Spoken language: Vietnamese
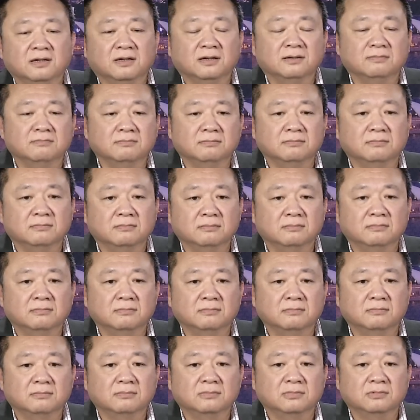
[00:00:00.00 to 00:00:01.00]
à,
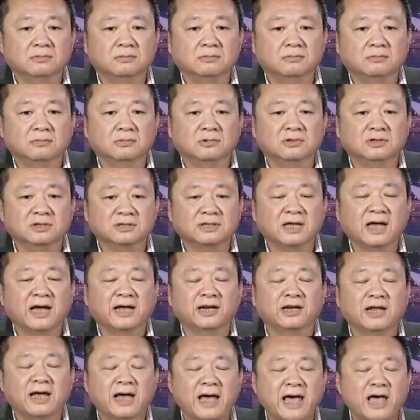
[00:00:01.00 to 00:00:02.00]
người
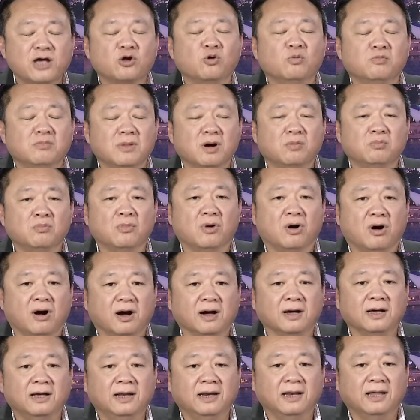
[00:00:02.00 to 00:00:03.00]
ta ai cũng mong
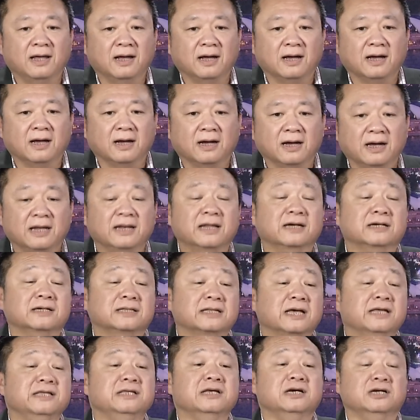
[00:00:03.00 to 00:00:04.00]
mỏi là hay là người
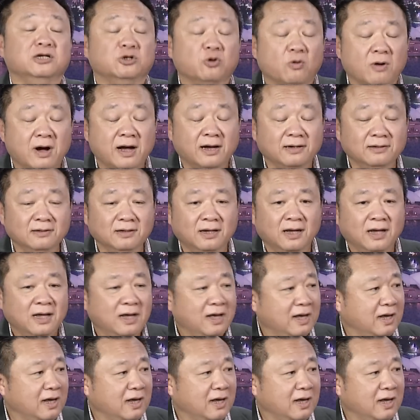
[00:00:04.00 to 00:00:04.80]
ta dự đoán